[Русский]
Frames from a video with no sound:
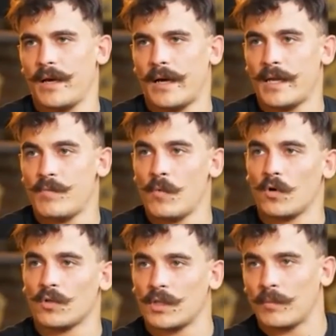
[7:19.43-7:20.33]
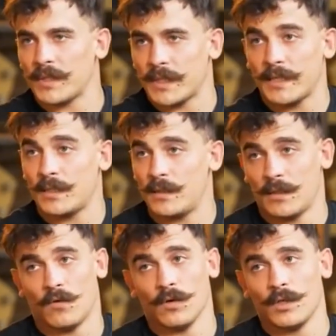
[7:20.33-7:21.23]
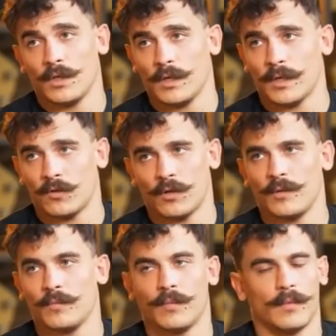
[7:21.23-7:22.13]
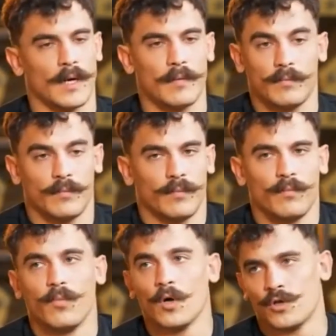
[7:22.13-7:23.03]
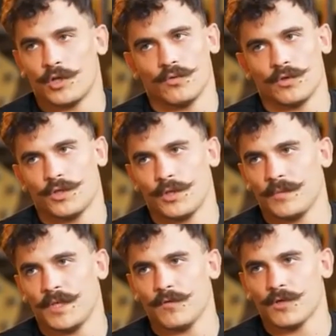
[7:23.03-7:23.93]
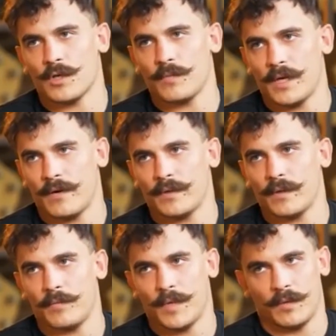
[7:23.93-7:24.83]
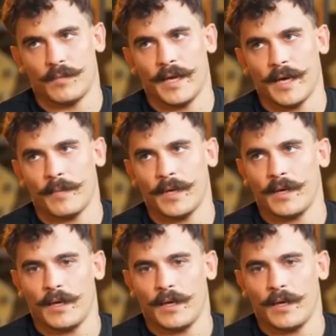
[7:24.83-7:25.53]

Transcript: Они могут это потратить на отдых, который им а, больше нужен, чем девушкам, явно, перед боями.